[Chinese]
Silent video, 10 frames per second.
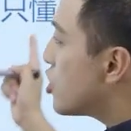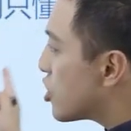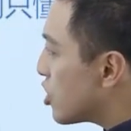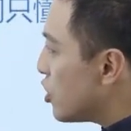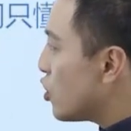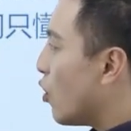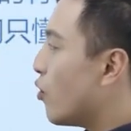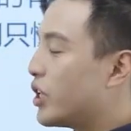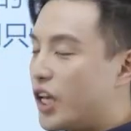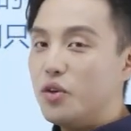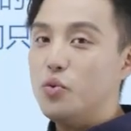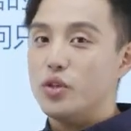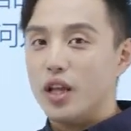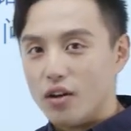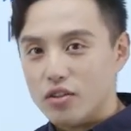只懂英语
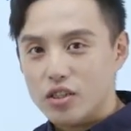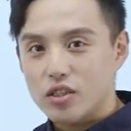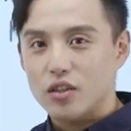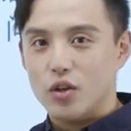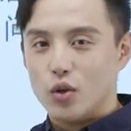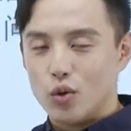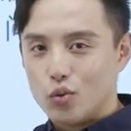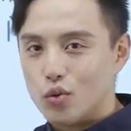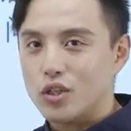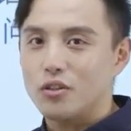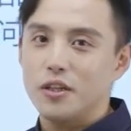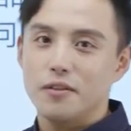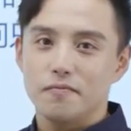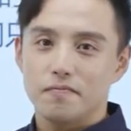的老师有多少人？